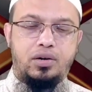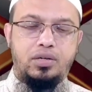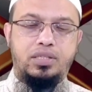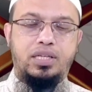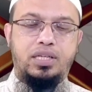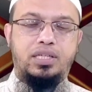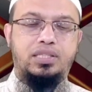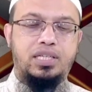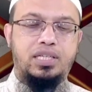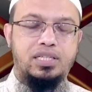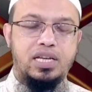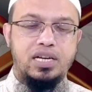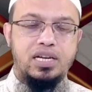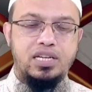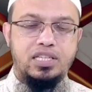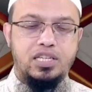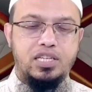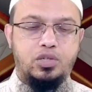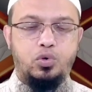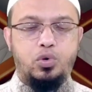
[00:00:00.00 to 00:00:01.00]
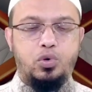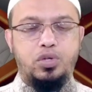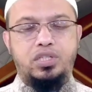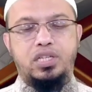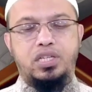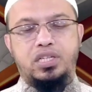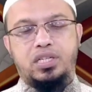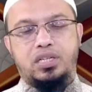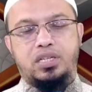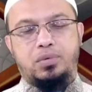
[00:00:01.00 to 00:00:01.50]
অর্থাৎ চাষা নির্দেশ
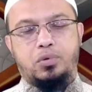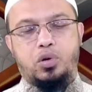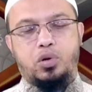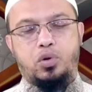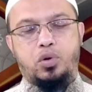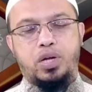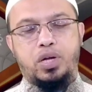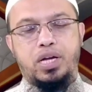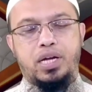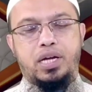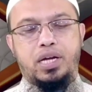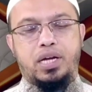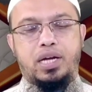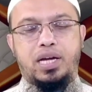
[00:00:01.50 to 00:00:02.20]
করেছে সেটা বলা হলে